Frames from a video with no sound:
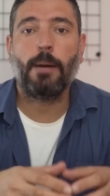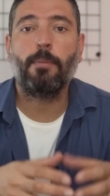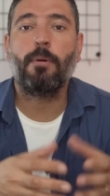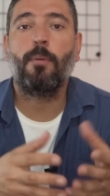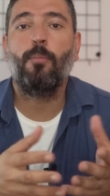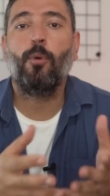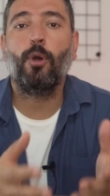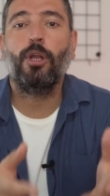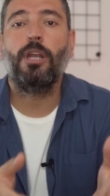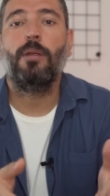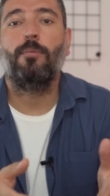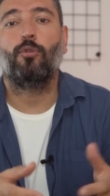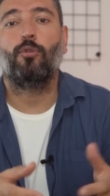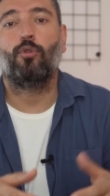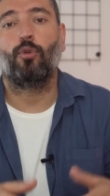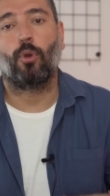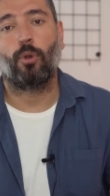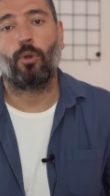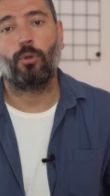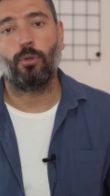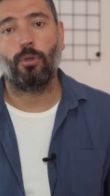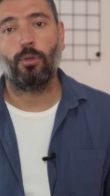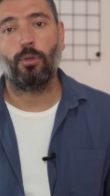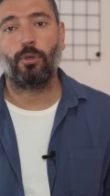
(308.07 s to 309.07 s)
Ama böyle bir
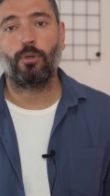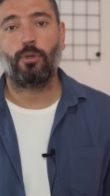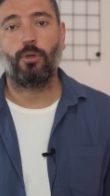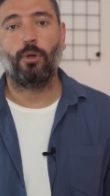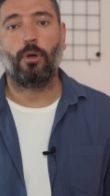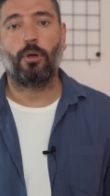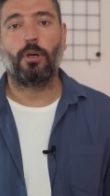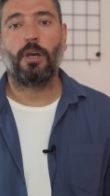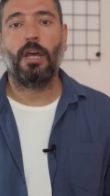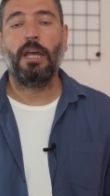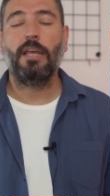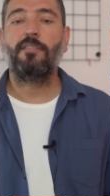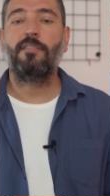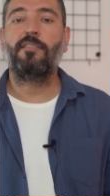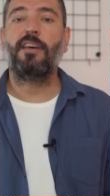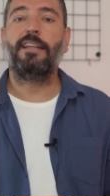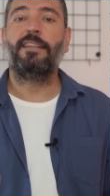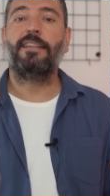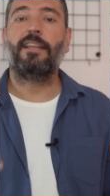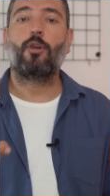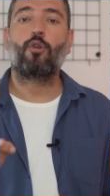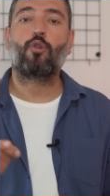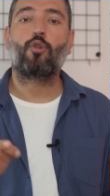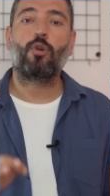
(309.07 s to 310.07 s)
zorunluluk yok.
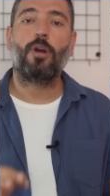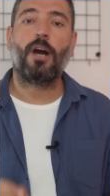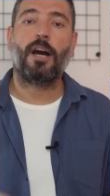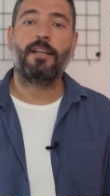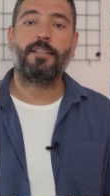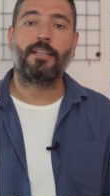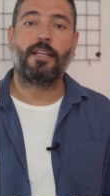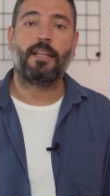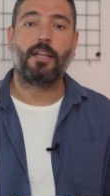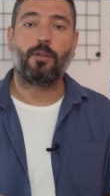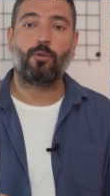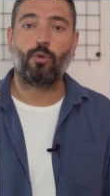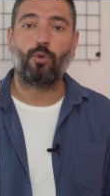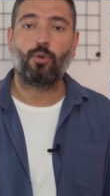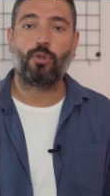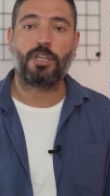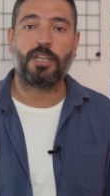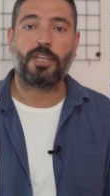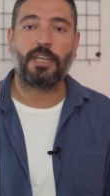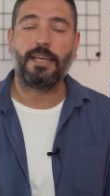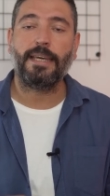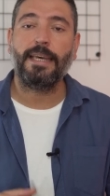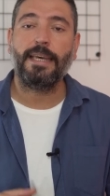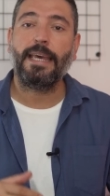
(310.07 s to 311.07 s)
Zaten şu anda da
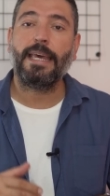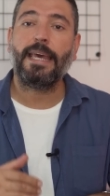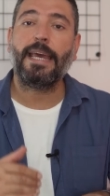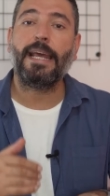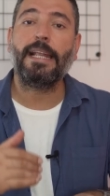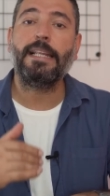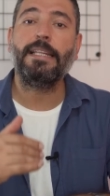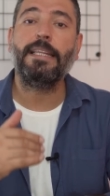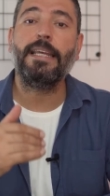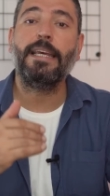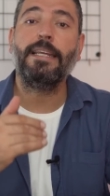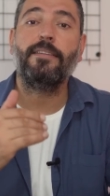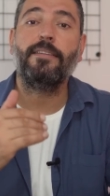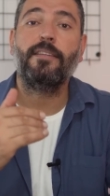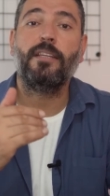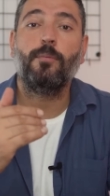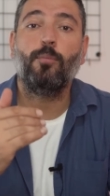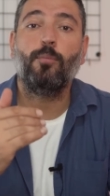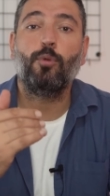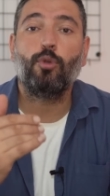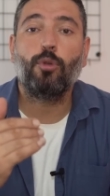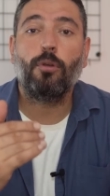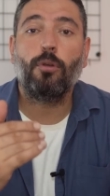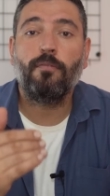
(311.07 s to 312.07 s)
Türkiye elde
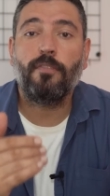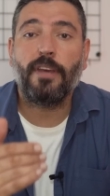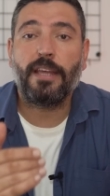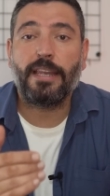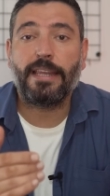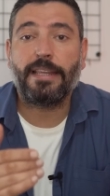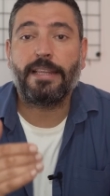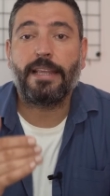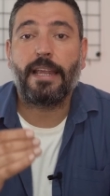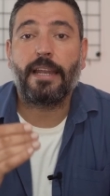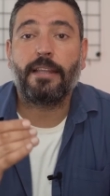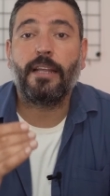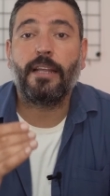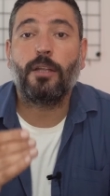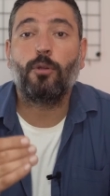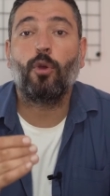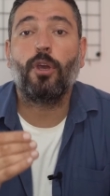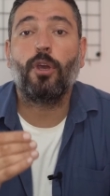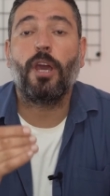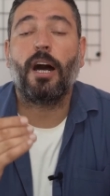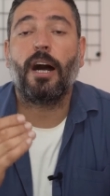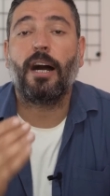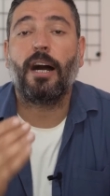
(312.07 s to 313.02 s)
ettiği bütün verileri NATO'ya